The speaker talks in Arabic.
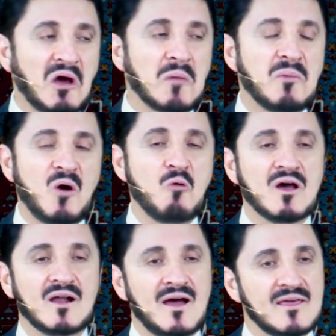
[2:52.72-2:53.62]
تقبع
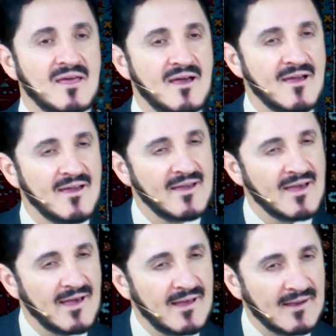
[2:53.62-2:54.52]
وراء هذا
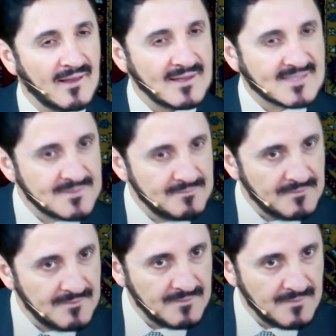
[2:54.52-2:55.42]
القسم